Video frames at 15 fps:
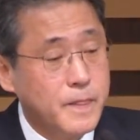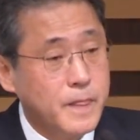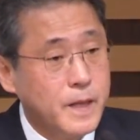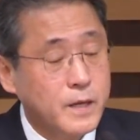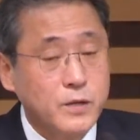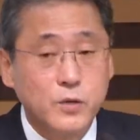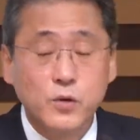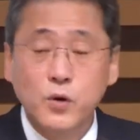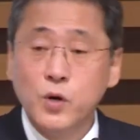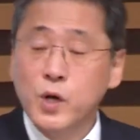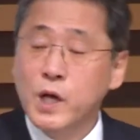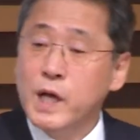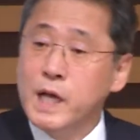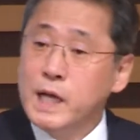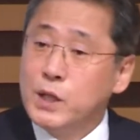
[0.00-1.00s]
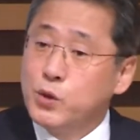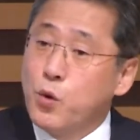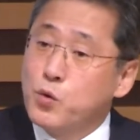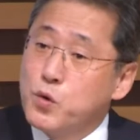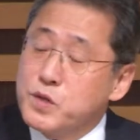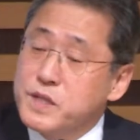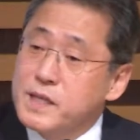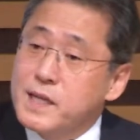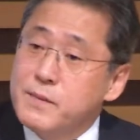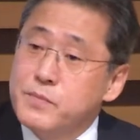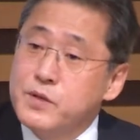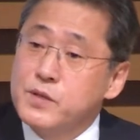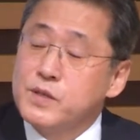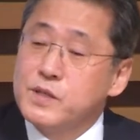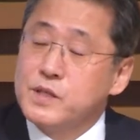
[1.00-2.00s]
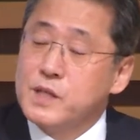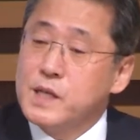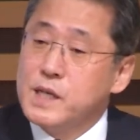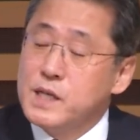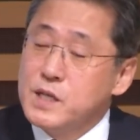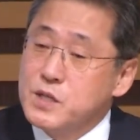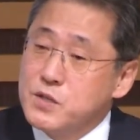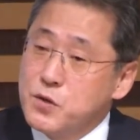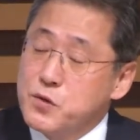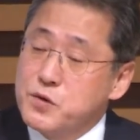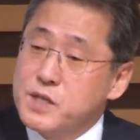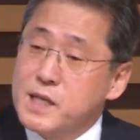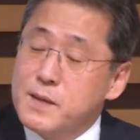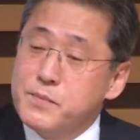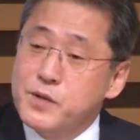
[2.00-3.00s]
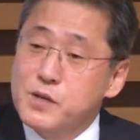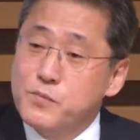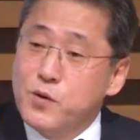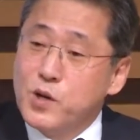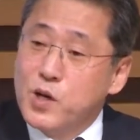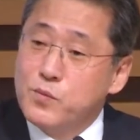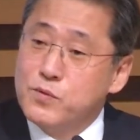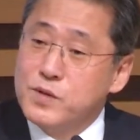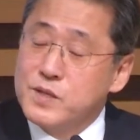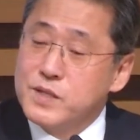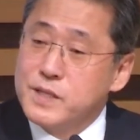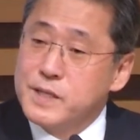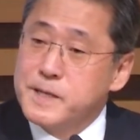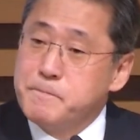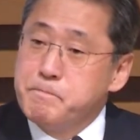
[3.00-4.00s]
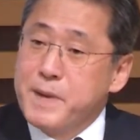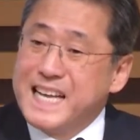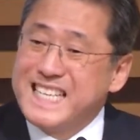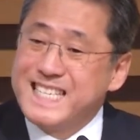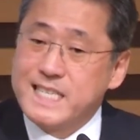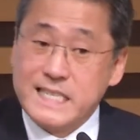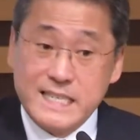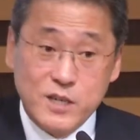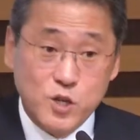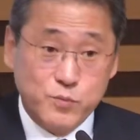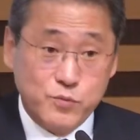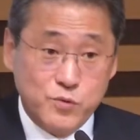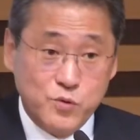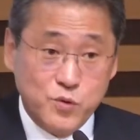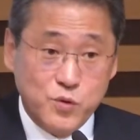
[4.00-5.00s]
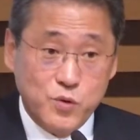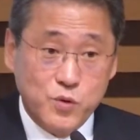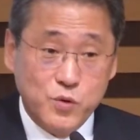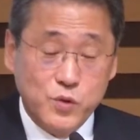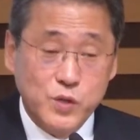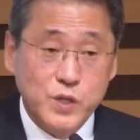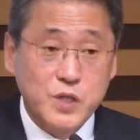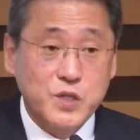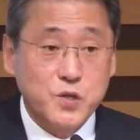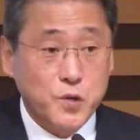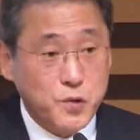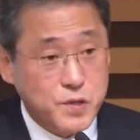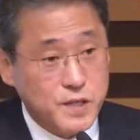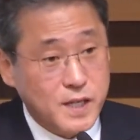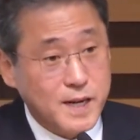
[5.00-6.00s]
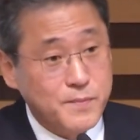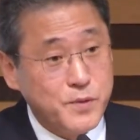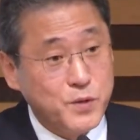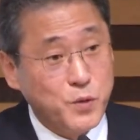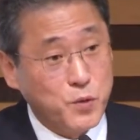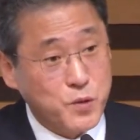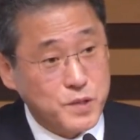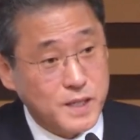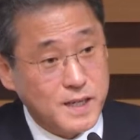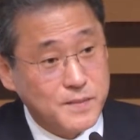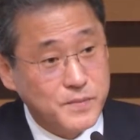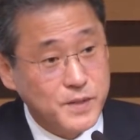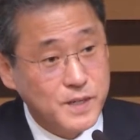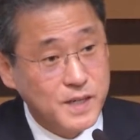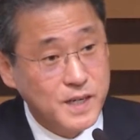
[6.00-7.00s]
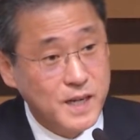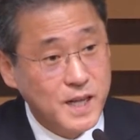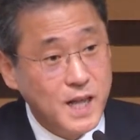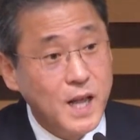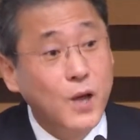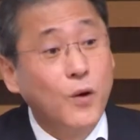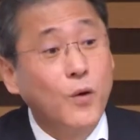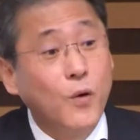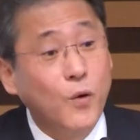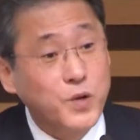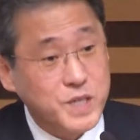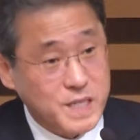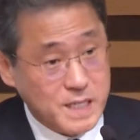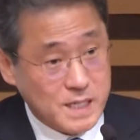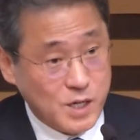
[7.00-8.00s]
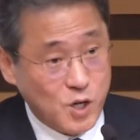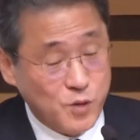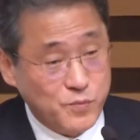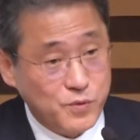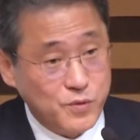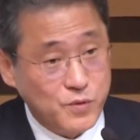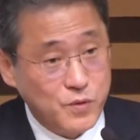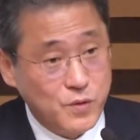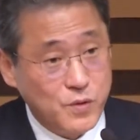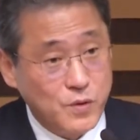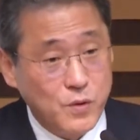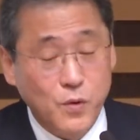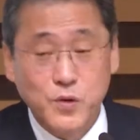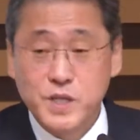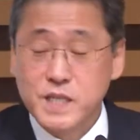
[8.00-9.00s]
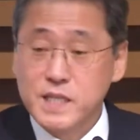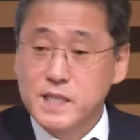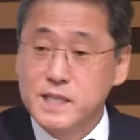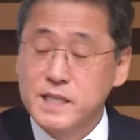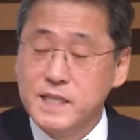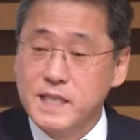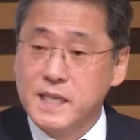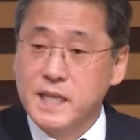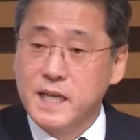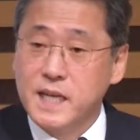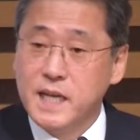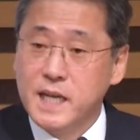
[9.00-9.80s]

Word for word: 그리고 동독 사람들은 서독 사람들을 뭐라고 불렀어요? 배씨라고 부르고 서독 사람들은 동독 사람들을 오씨라고 부르고 오씨는 이제